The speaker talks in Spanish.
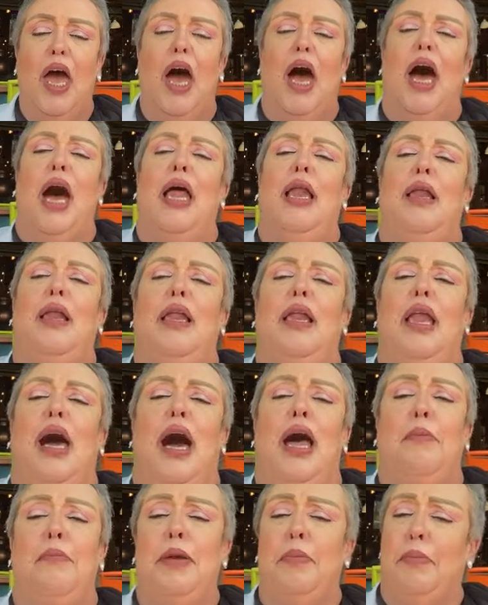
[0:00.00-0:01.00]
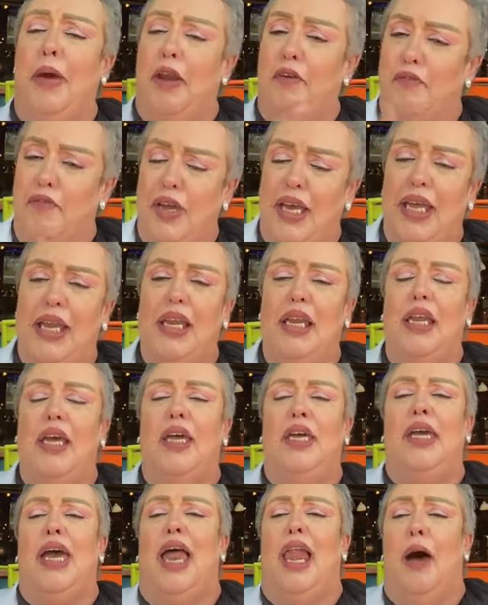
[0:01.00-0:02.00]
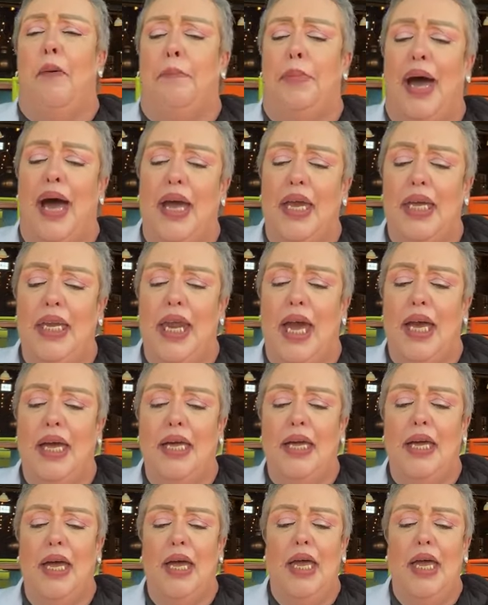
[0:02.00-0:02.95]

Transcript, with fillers: al, a mi perfil y a la página.